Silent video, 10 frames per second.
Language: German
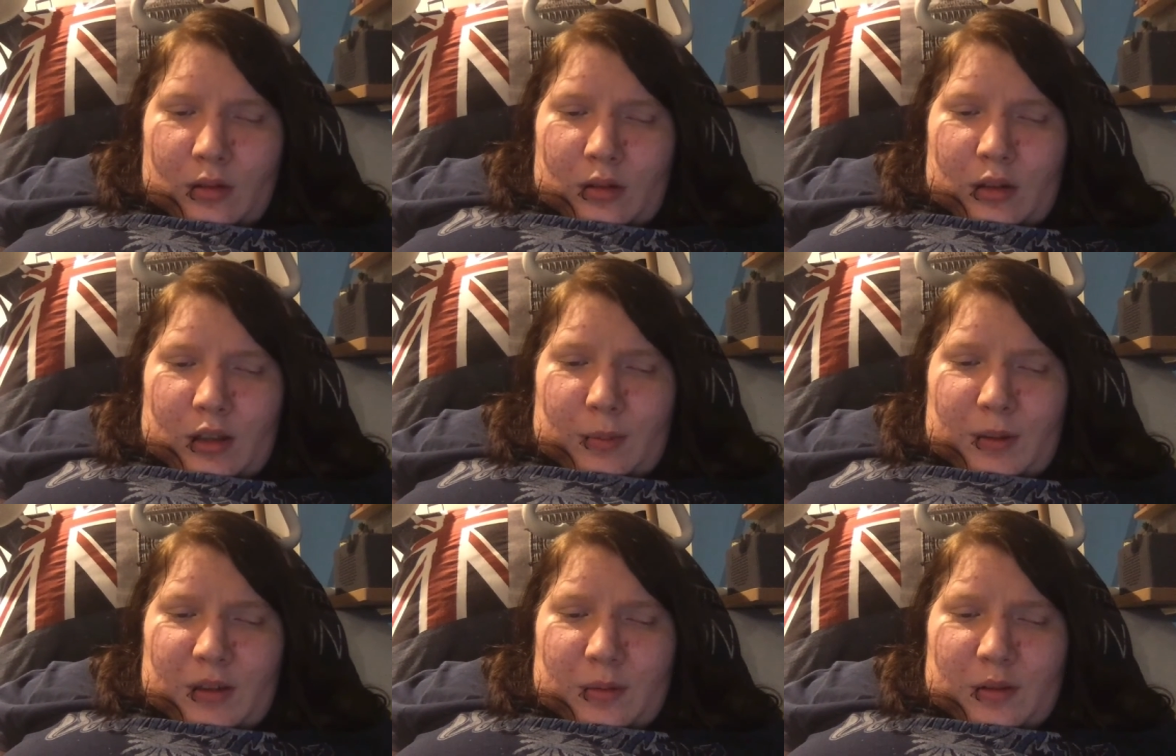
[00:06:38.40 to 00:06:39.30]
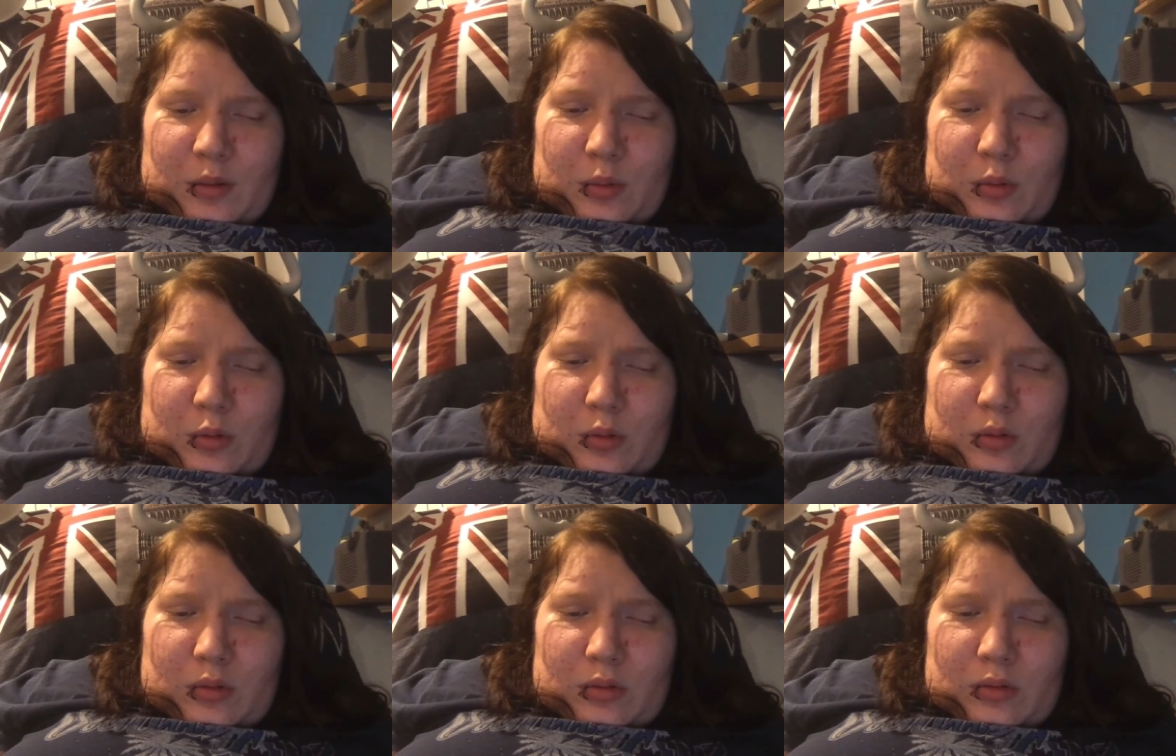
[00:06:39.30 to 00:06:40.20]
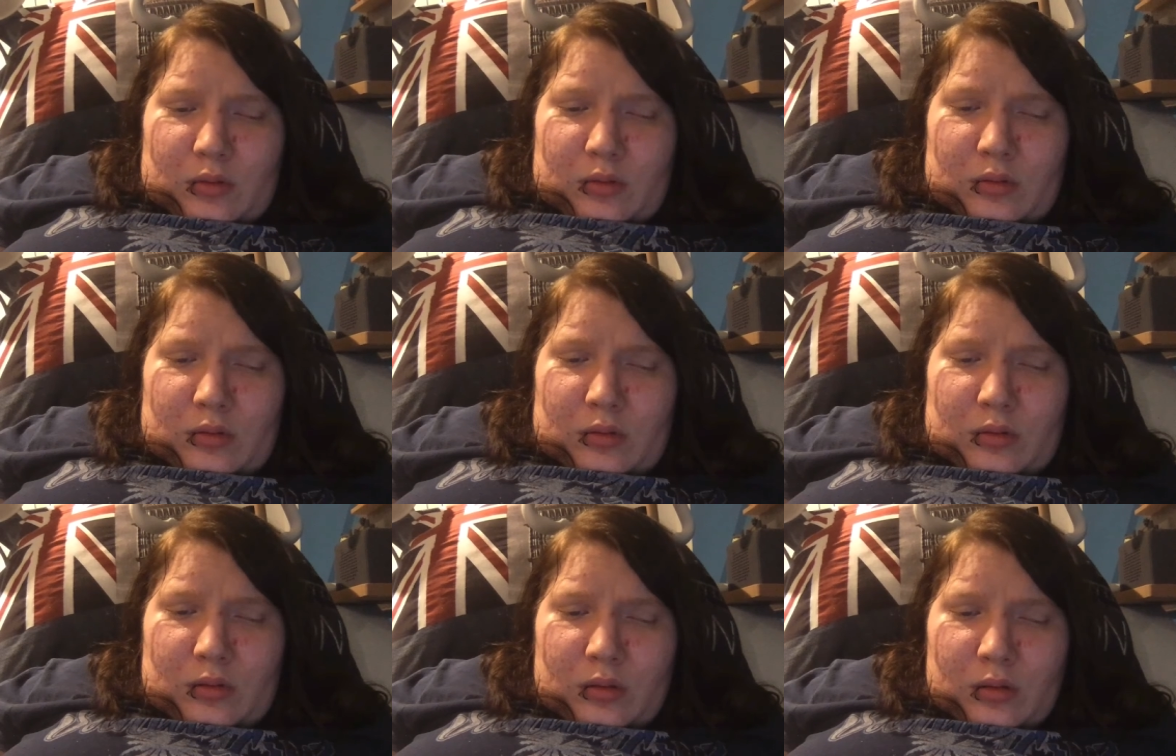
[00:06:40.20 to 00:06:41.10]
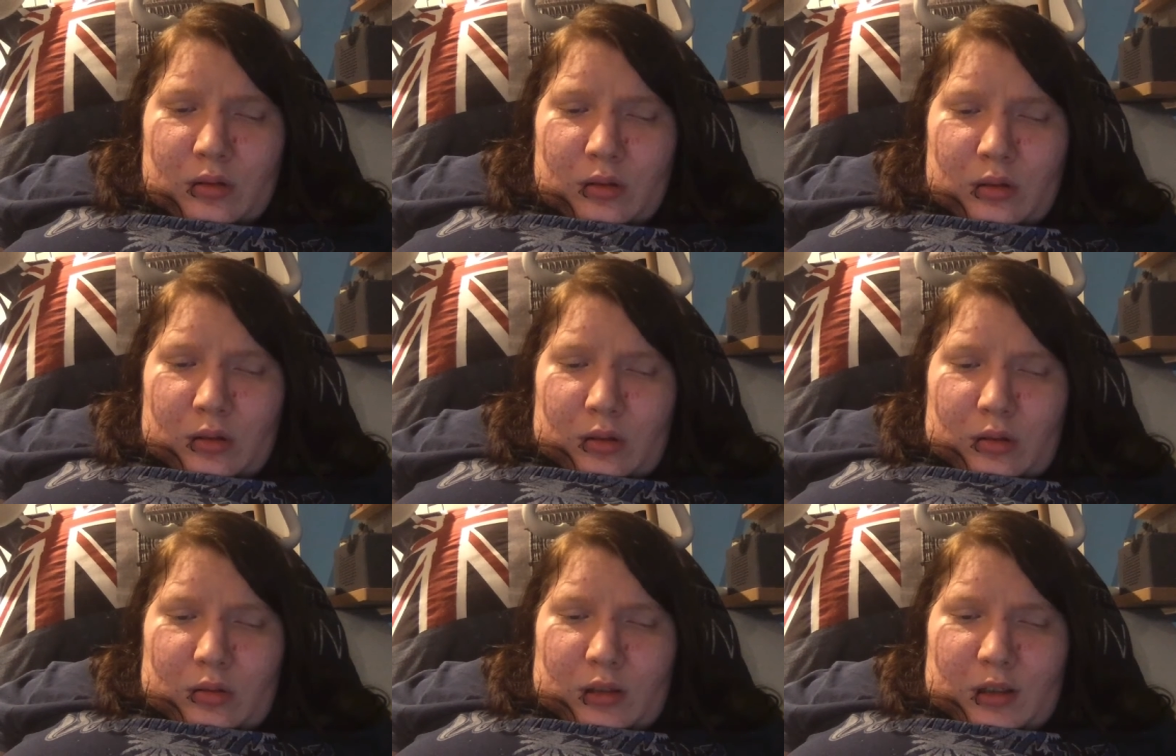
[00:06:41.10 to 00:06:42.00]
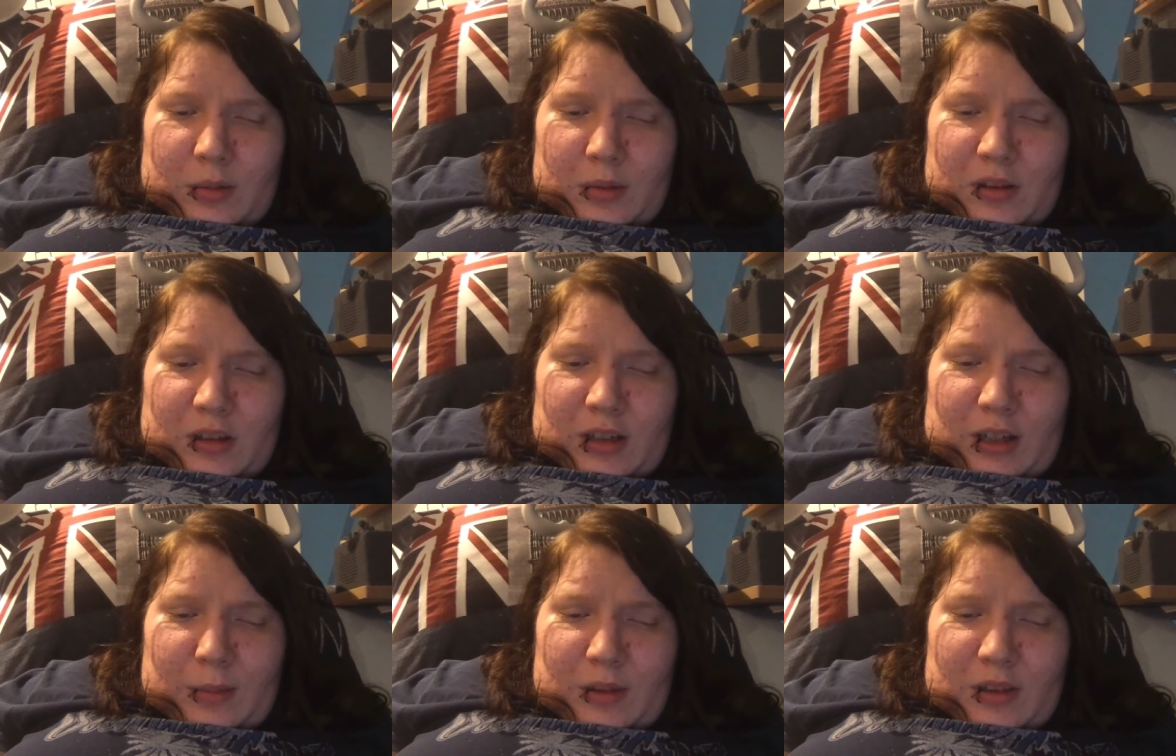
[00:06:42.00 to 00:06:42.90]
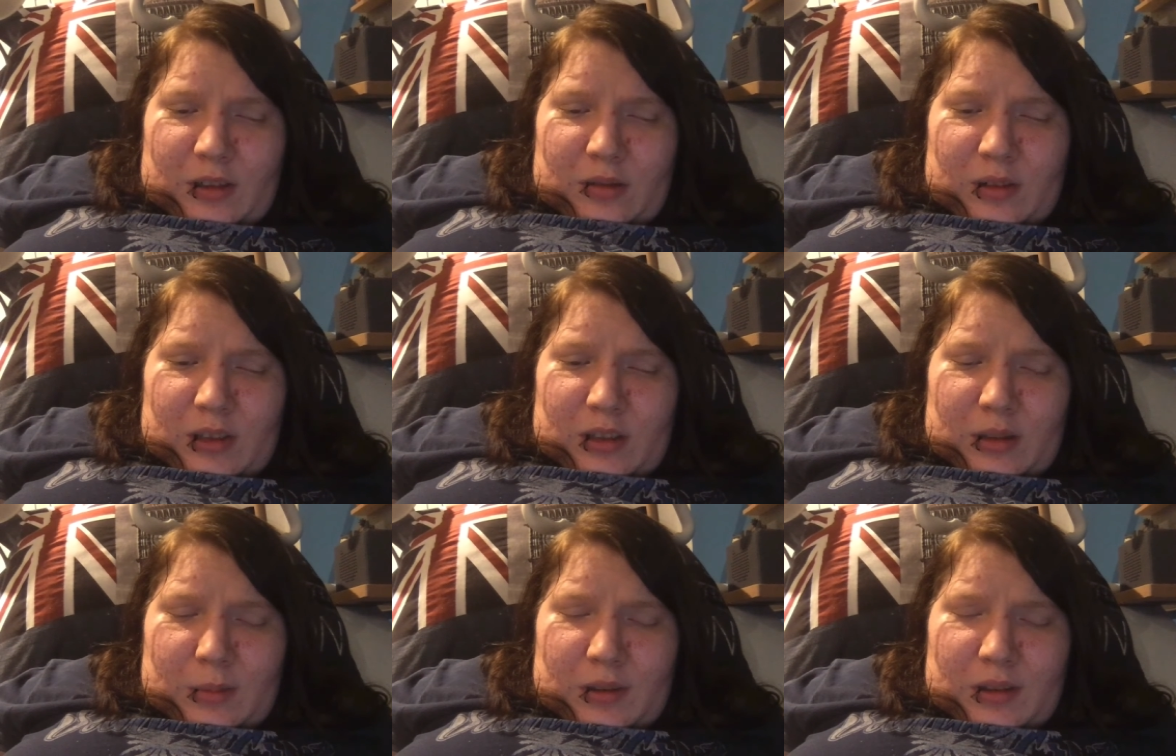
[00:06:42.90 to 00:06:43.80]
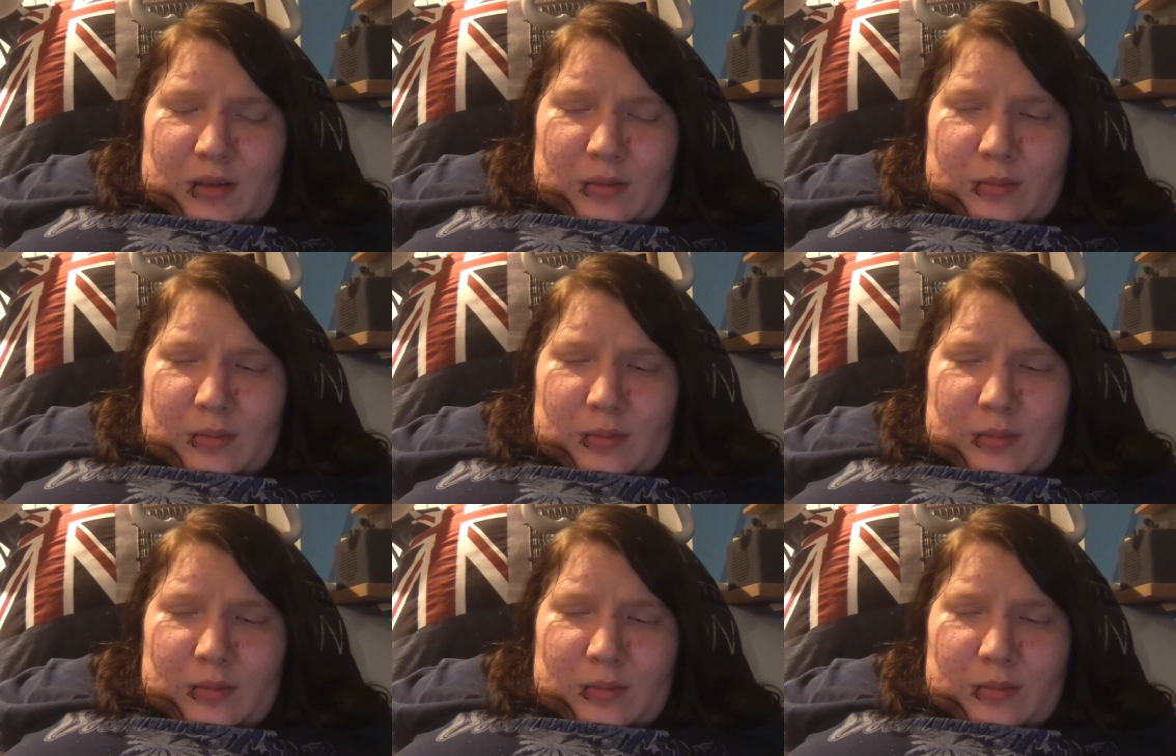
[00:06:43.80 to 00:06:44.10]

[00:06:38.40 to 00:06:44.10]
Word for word: Ich habe etwas Husten und etwas Schleim in der Lunge, aber